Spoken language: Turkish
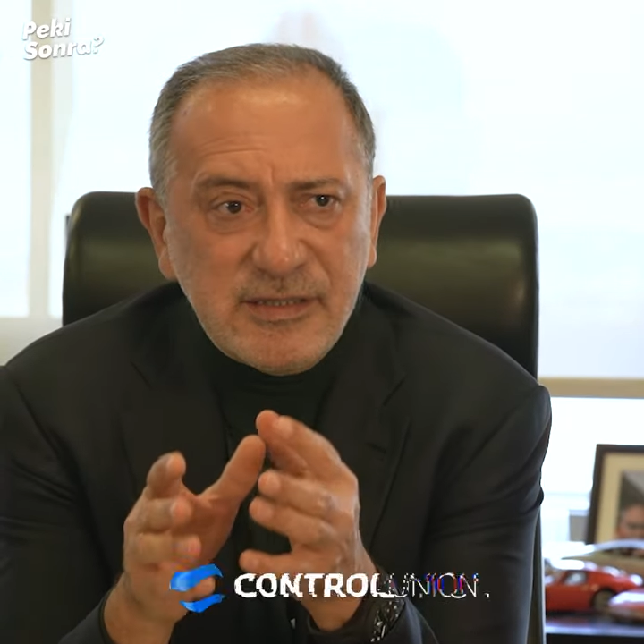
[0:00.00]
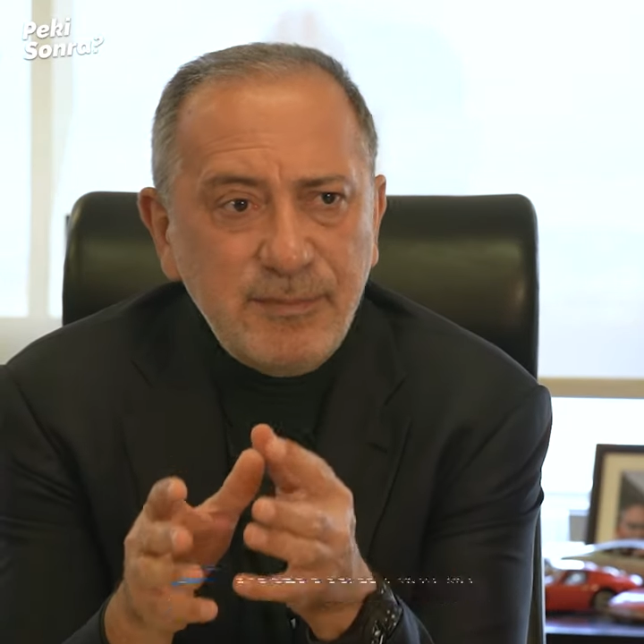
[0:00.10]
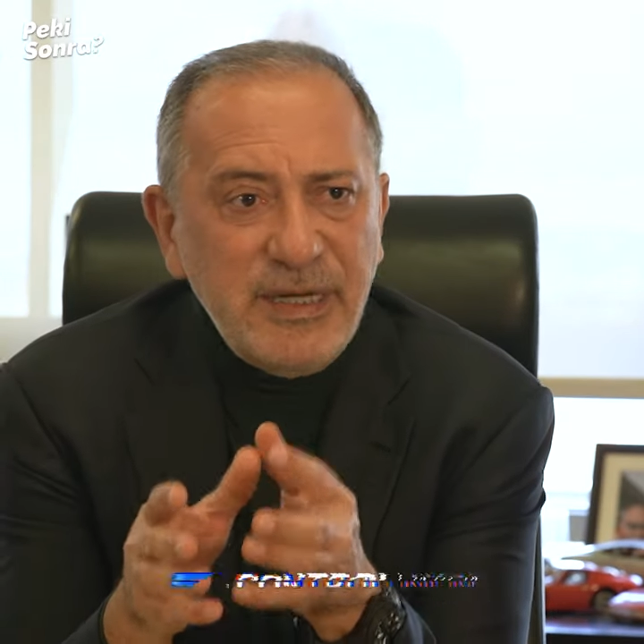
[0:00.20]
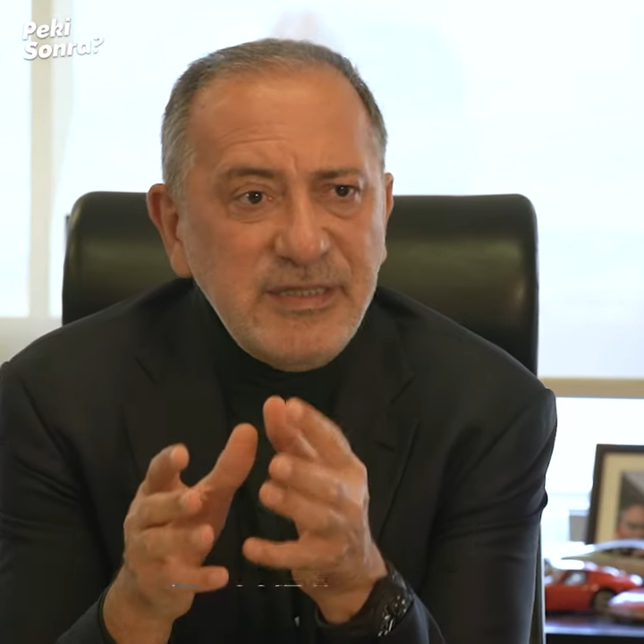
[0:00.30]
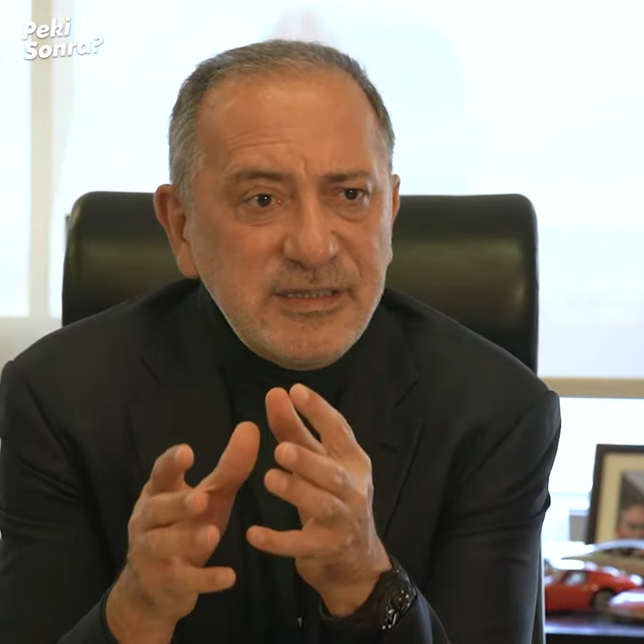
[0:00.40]

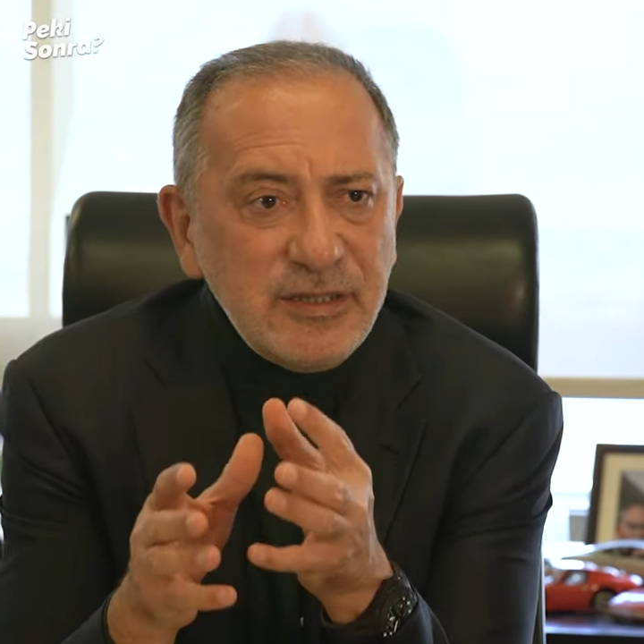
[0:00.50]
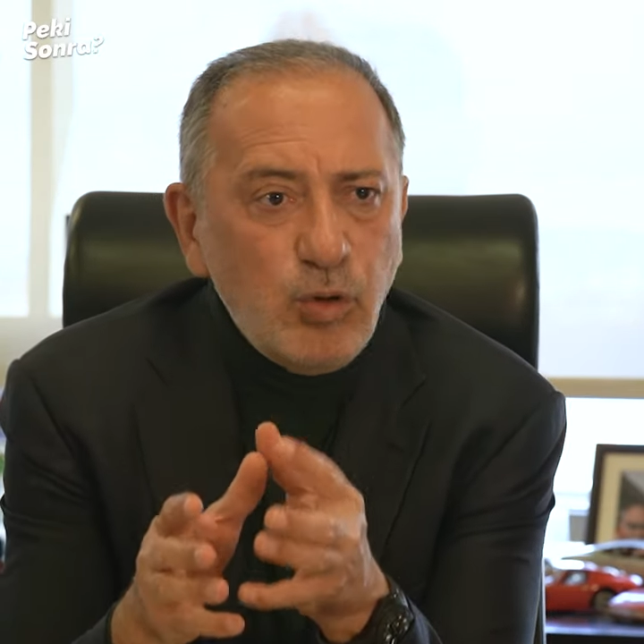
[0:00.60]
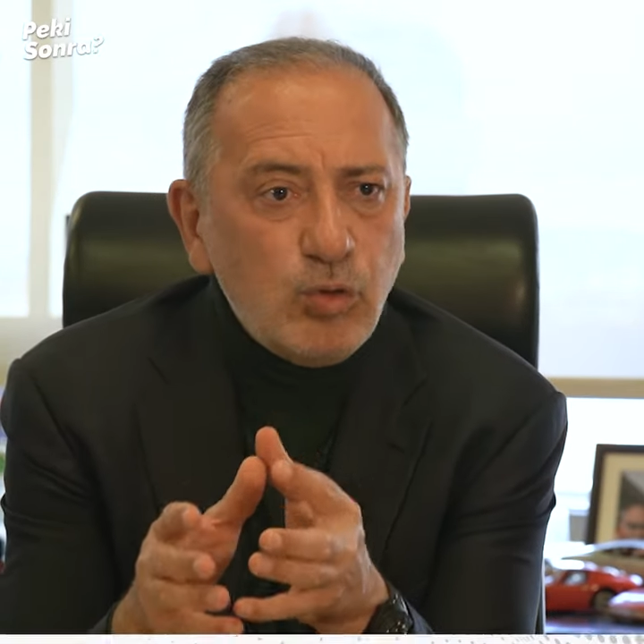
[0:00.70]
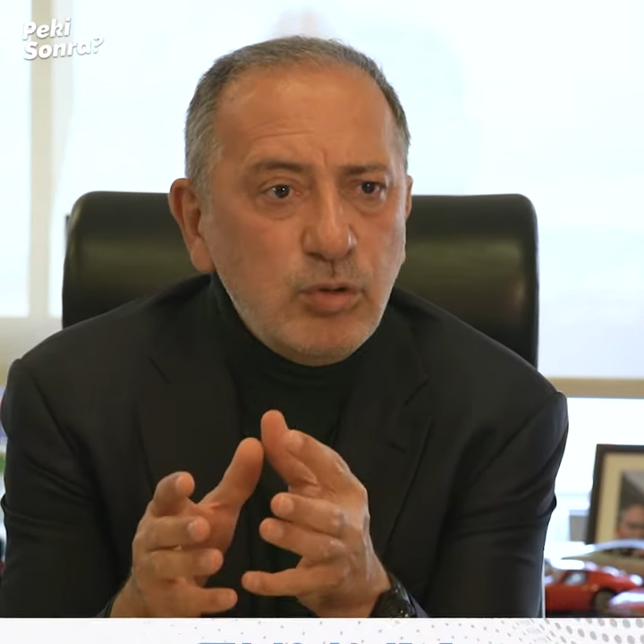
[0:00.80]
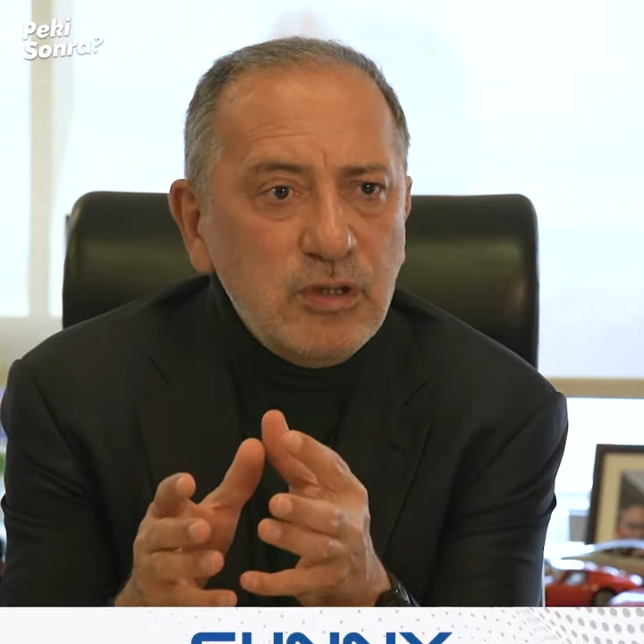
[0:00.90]
Lisesi
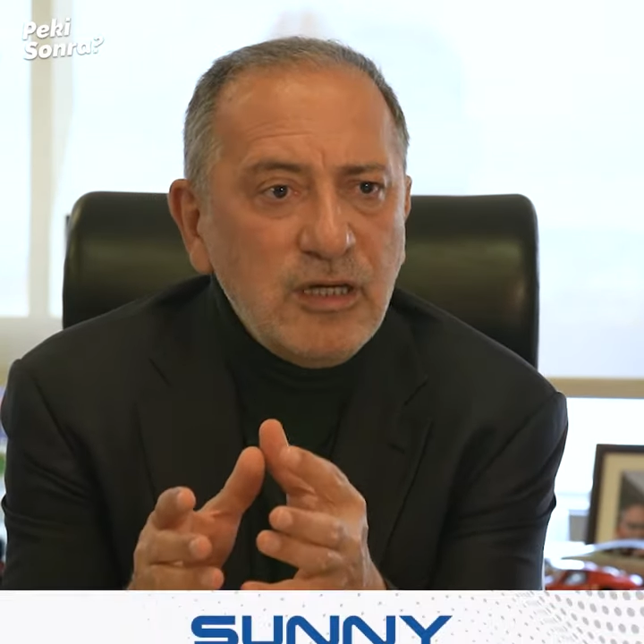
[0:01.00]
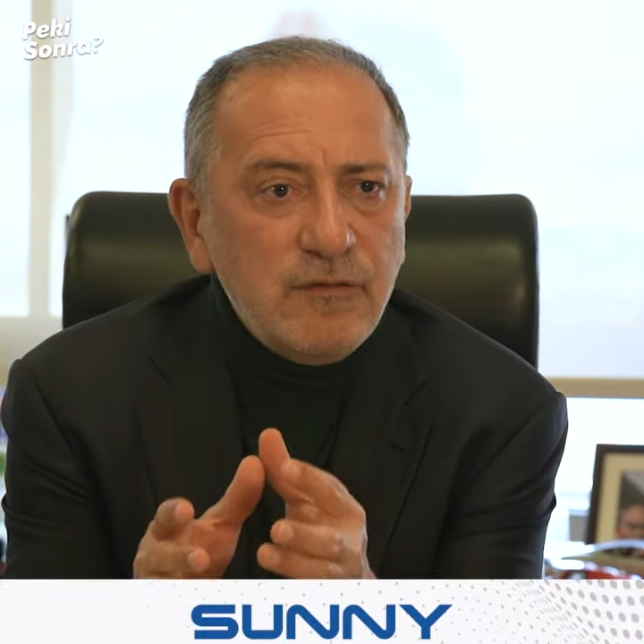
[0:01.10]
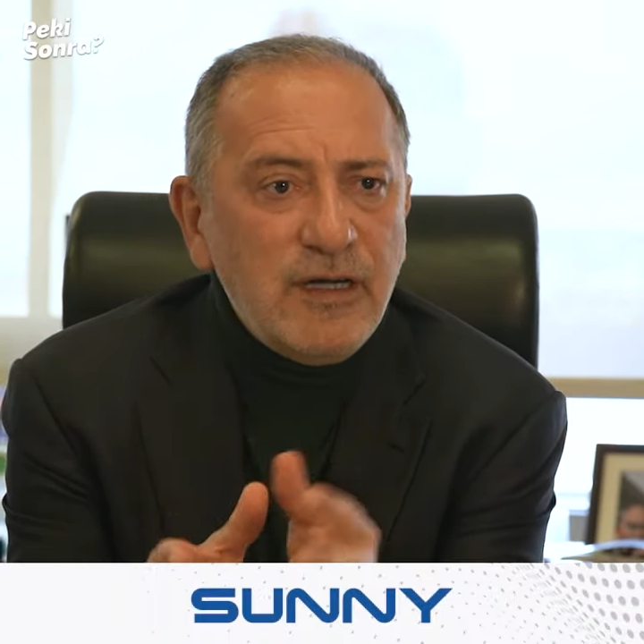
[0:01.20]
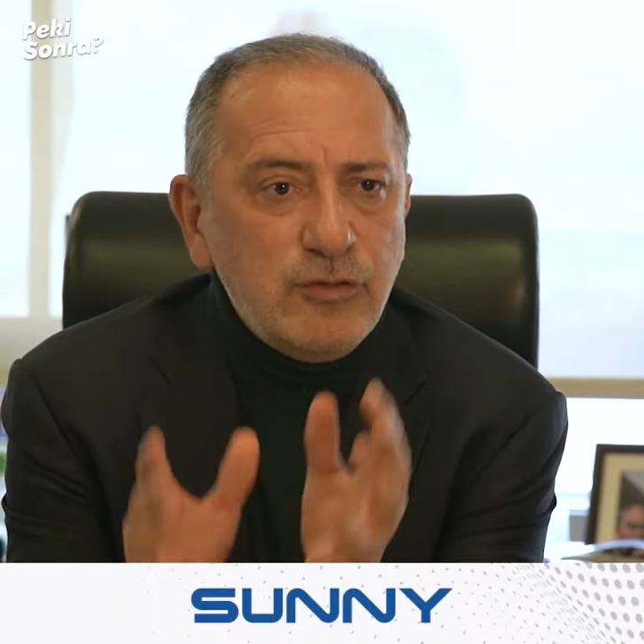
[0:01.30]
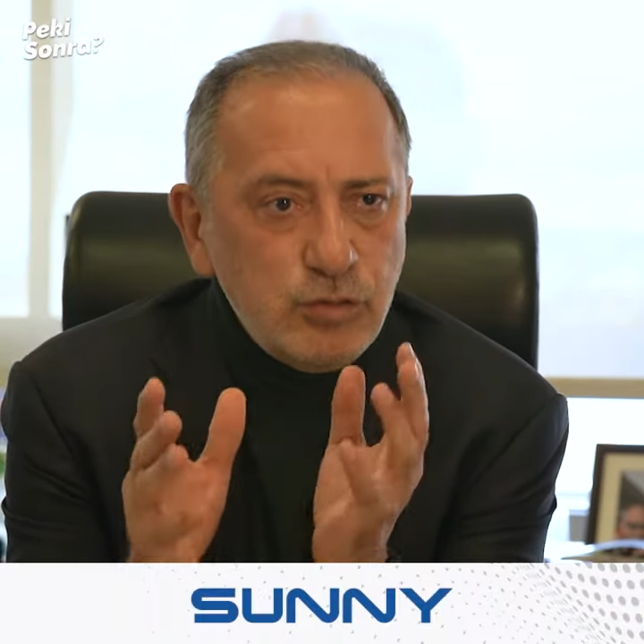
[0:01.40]
benzeri
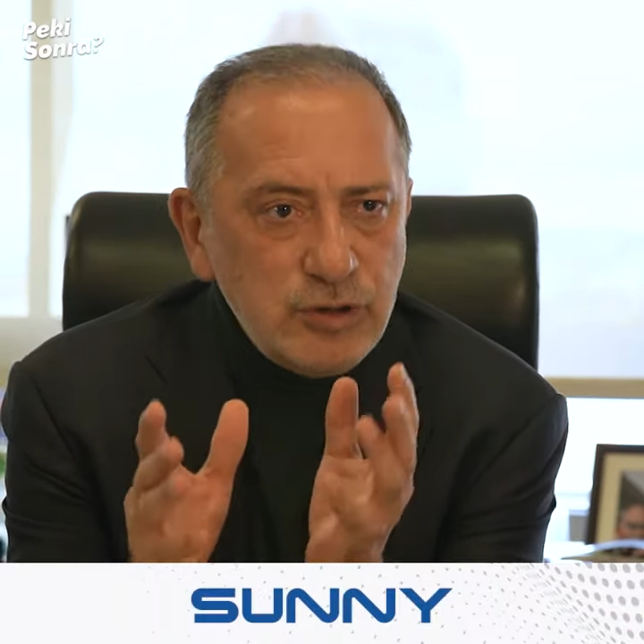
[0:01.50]
okullar var